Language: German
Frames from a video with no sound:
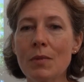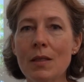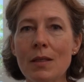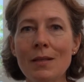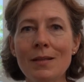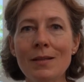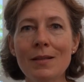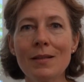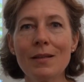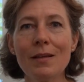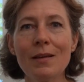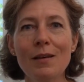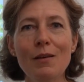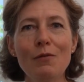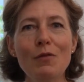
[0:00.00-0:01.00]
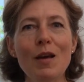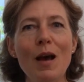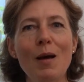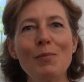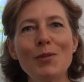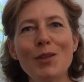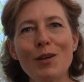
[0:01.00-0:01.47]
sind. Wir
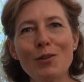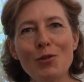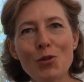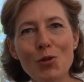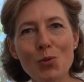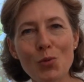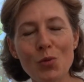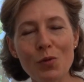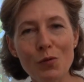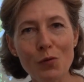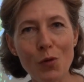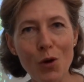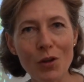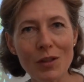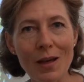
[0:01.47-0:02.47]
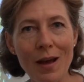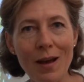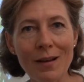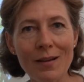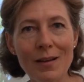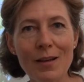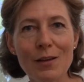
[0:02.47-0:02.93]
haben dazu einen
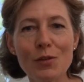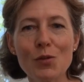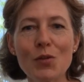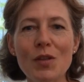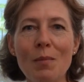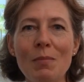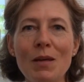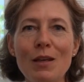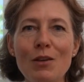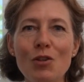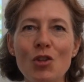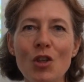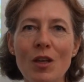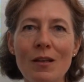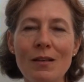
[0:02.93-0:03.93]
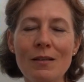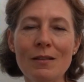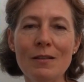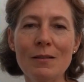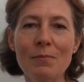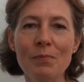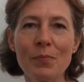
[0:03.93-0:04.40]
Vortrag
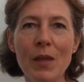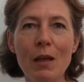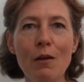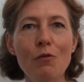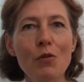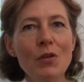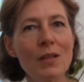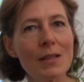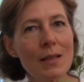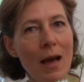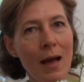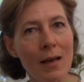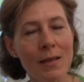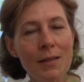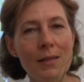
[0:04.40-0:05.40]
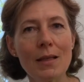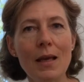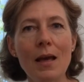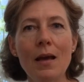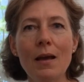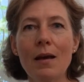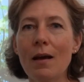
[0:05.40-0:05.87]
zusammengestellt, wo das alles
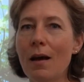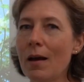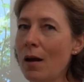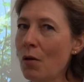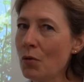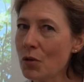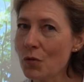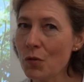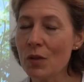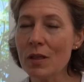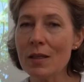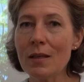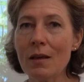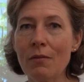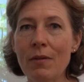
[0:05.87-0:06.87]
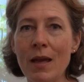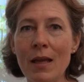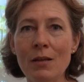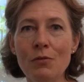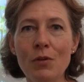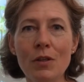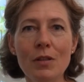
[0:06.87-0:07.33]
ausführlich
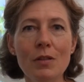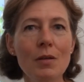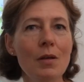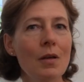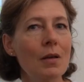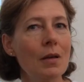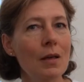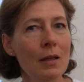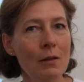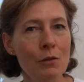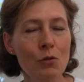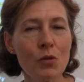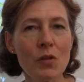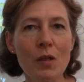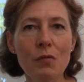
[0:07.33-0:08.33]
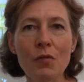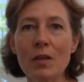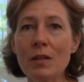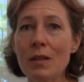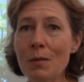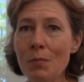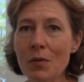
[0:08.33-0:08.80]
erwähnt wird,
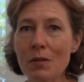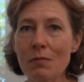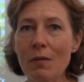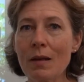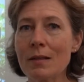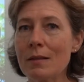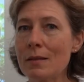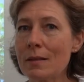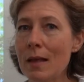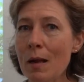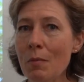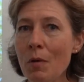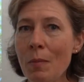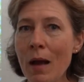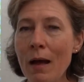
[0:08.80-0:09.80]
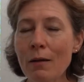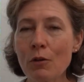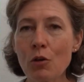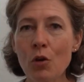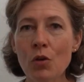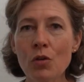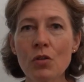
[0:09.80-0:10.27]
inklusive Tipps, was ihr selber machen
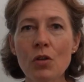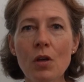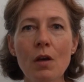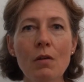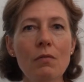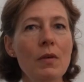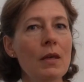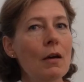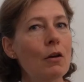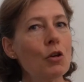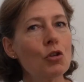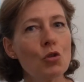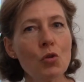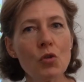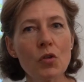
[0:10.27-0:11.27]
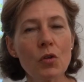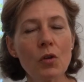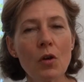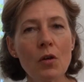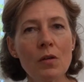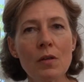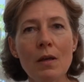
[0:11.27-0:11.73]
könnt, wie ihr euch schützen
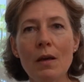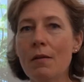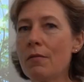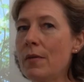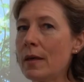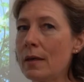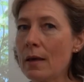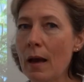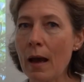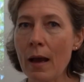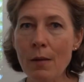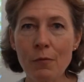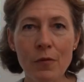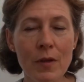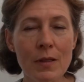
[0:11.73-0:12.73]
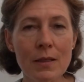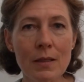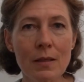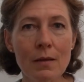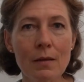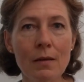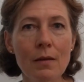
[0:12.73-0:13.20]
könnt, welche
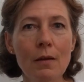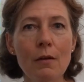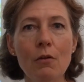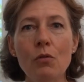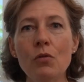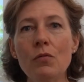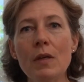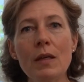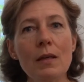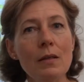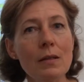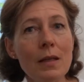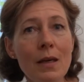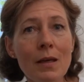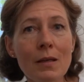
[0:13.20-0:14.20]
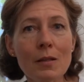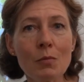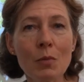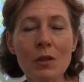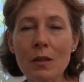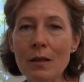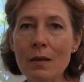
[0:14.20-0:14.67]
Heilpflanze und welche Tees
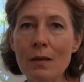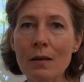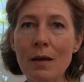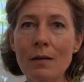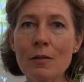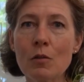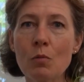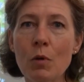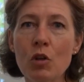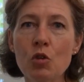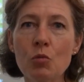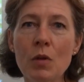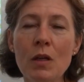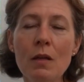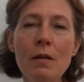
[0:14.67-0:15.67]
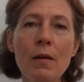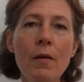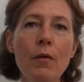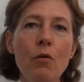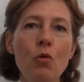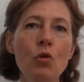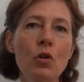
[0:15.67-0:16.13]
man trinken kann zum Beispiel
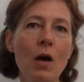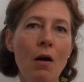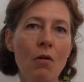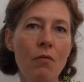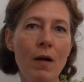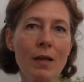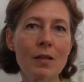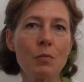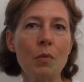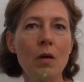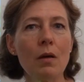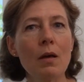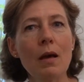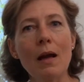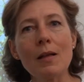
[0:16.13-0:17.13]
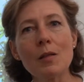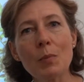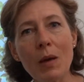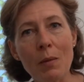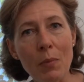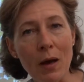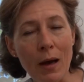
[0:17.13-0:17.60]
oder auch was man als
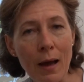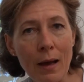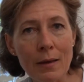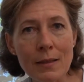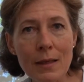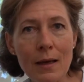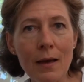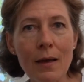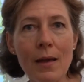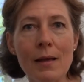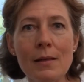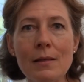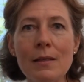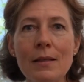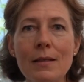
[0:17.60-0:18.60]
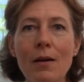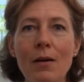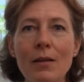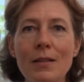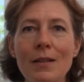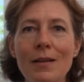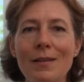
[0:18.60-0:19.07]
Präparate erhältlich
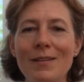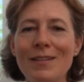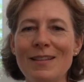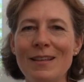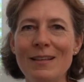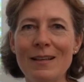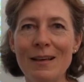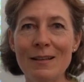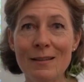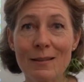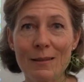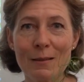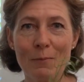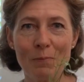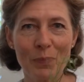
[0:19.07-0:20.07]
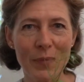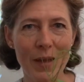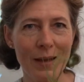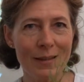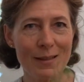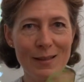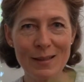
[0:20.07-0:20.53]
hat. Ihr seid ganz
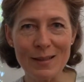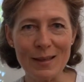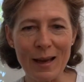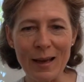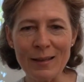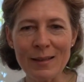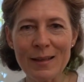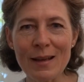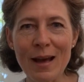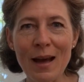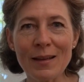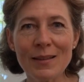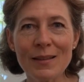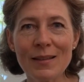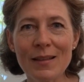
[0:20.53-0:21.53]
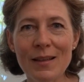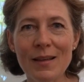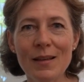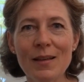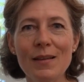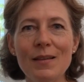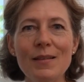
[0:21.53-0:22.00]
herzlich eingeladen
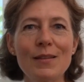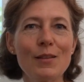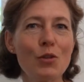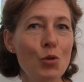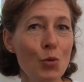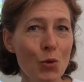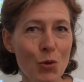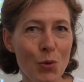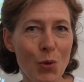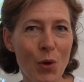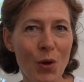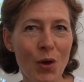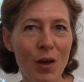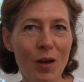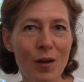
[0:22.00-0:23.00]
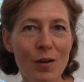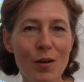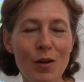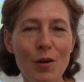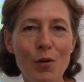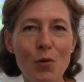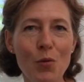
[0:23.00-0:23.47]
zuzuhören
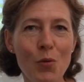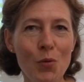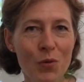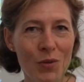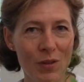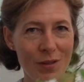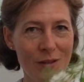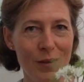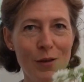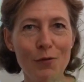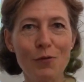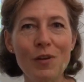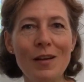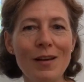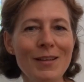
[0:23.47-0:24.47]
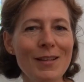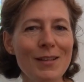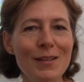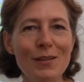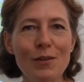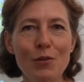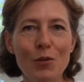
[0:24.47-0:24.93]
und
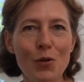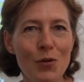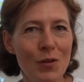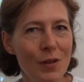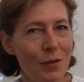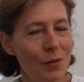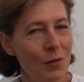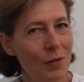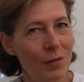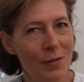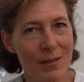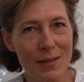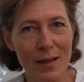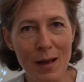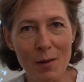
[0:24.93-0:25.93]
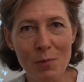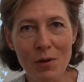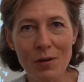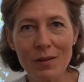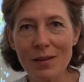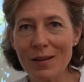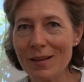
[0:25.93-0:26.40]
Vielleicht könnt ihr
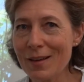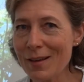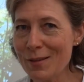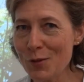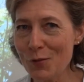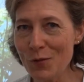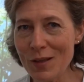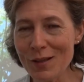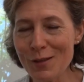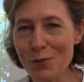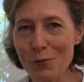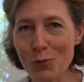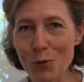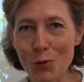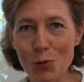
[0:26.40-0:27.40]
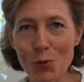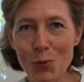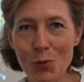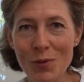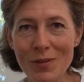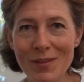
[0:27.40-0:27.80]
selber ganz viel dafür tun,